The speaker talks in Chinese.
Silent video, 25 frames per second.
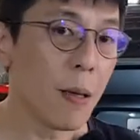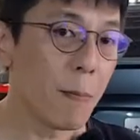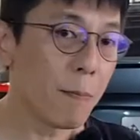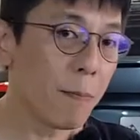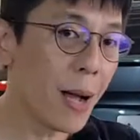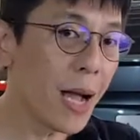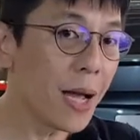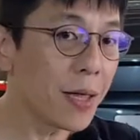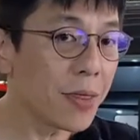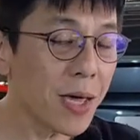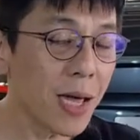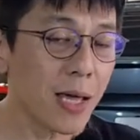
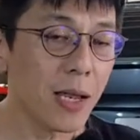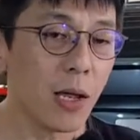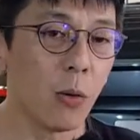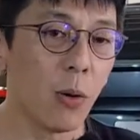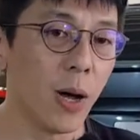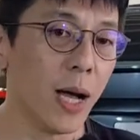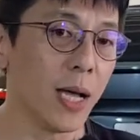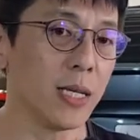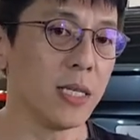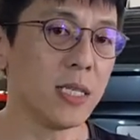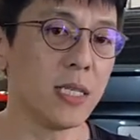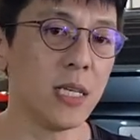八代的
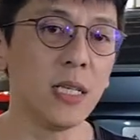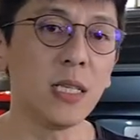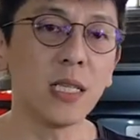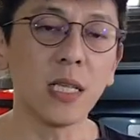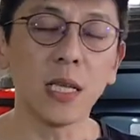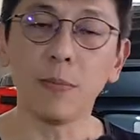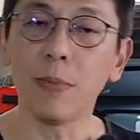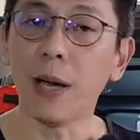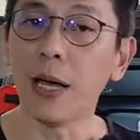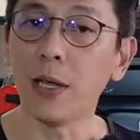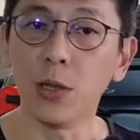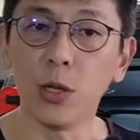话已经
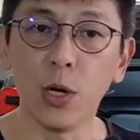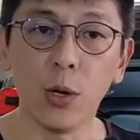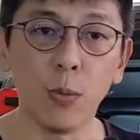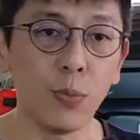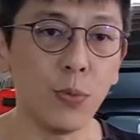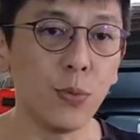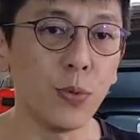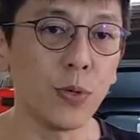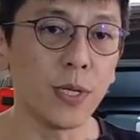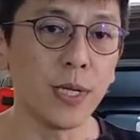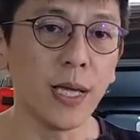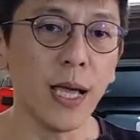底盘都
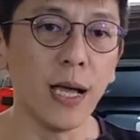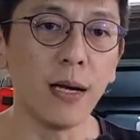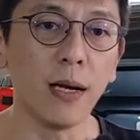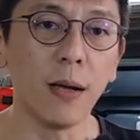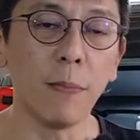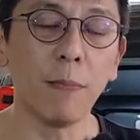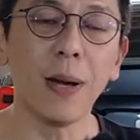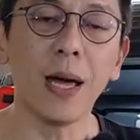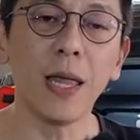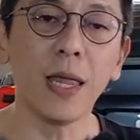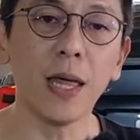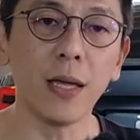不一样了，
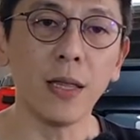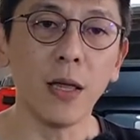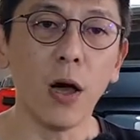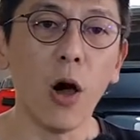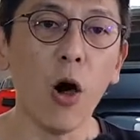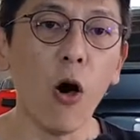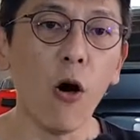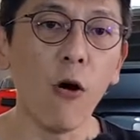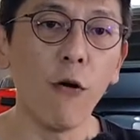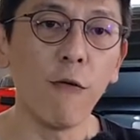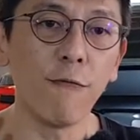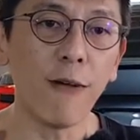八代的
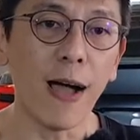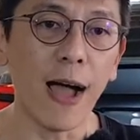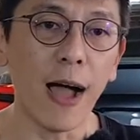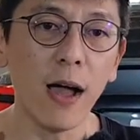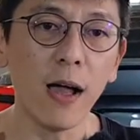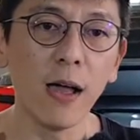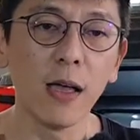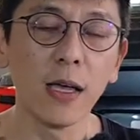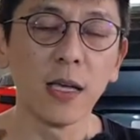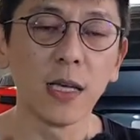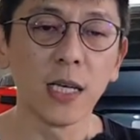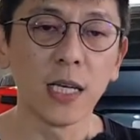后方
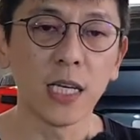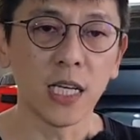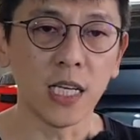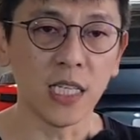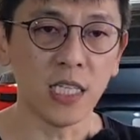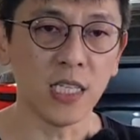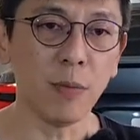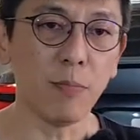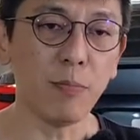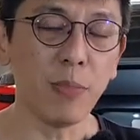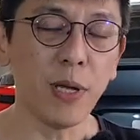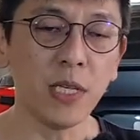已
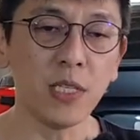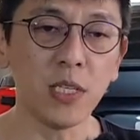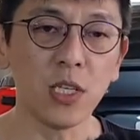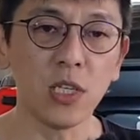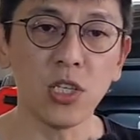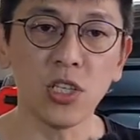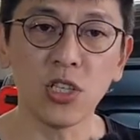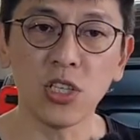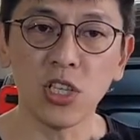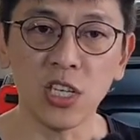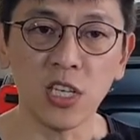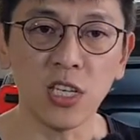经变成
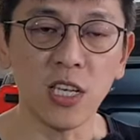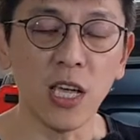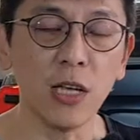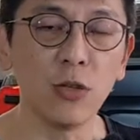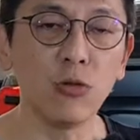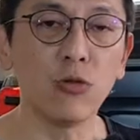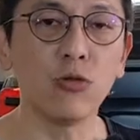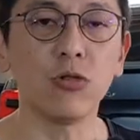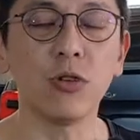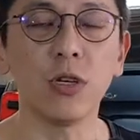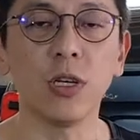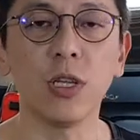是
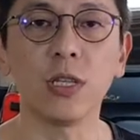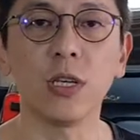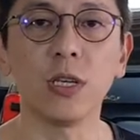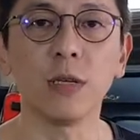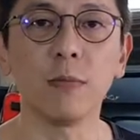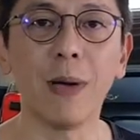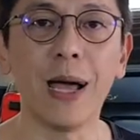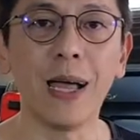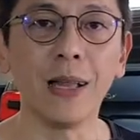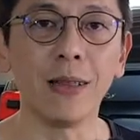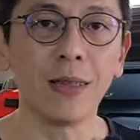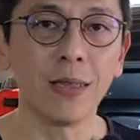TNG 的底
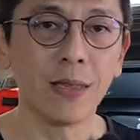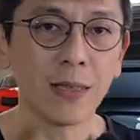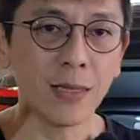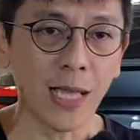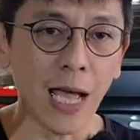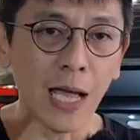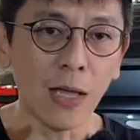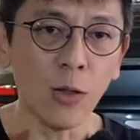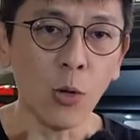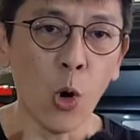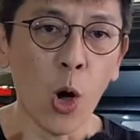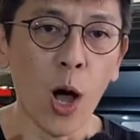盘，
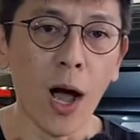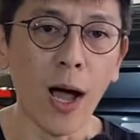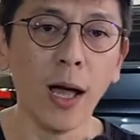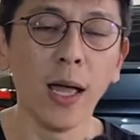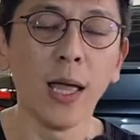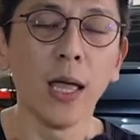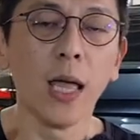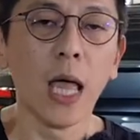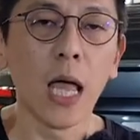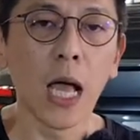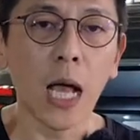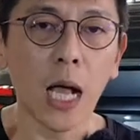弹簧
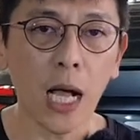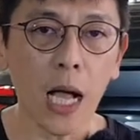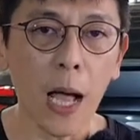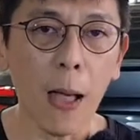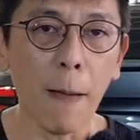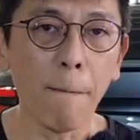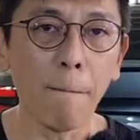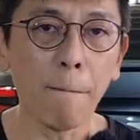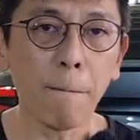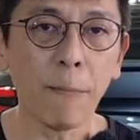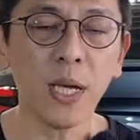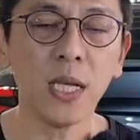
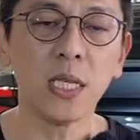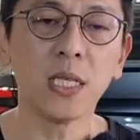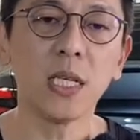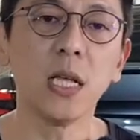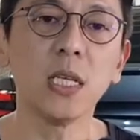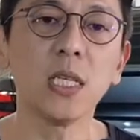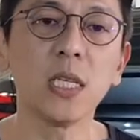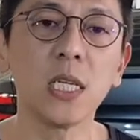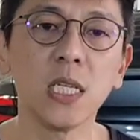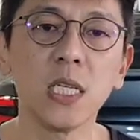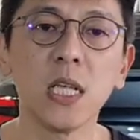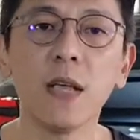跟避
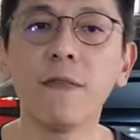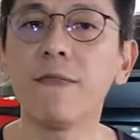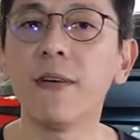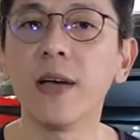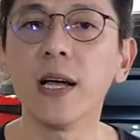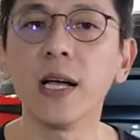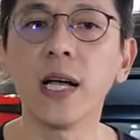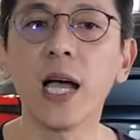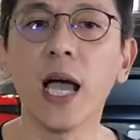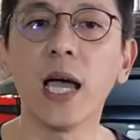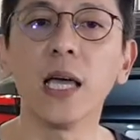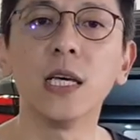震器是
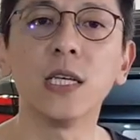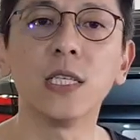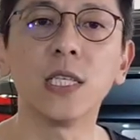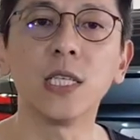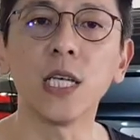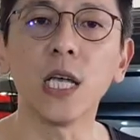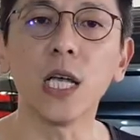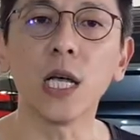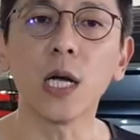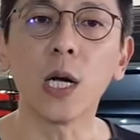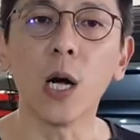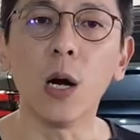分开的
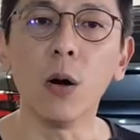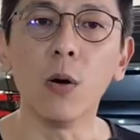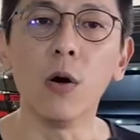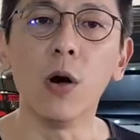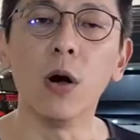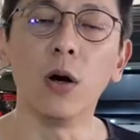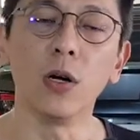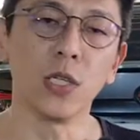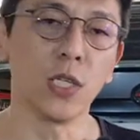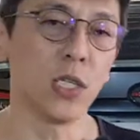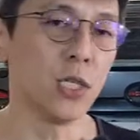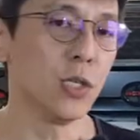结构，
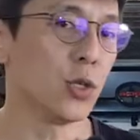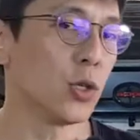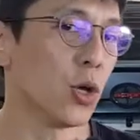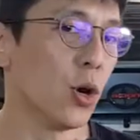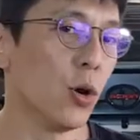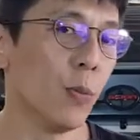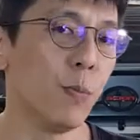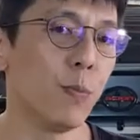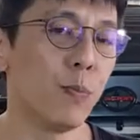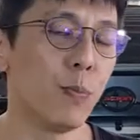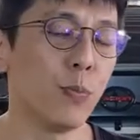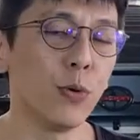哈，已经
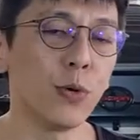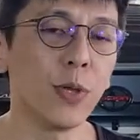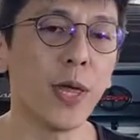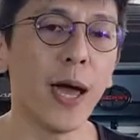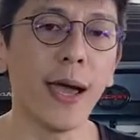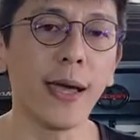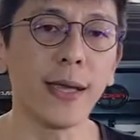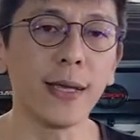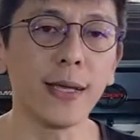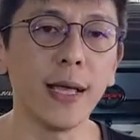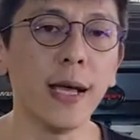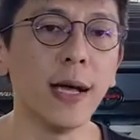都不
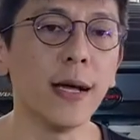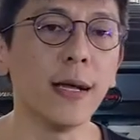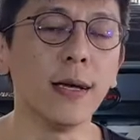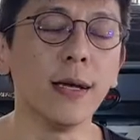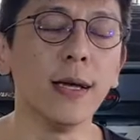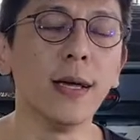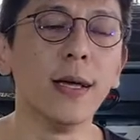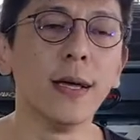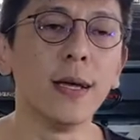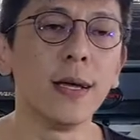太一样了。